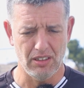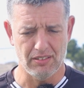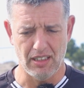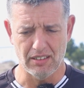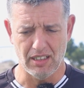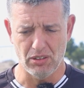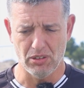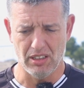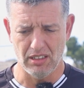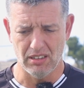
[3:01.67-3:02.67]
y
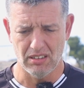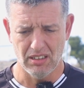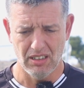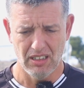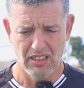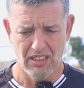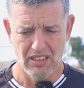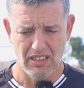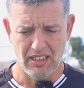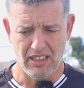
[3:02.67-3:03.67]
centrados
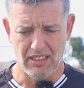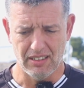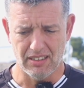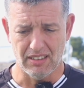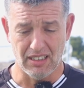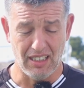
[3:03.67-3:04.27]
en,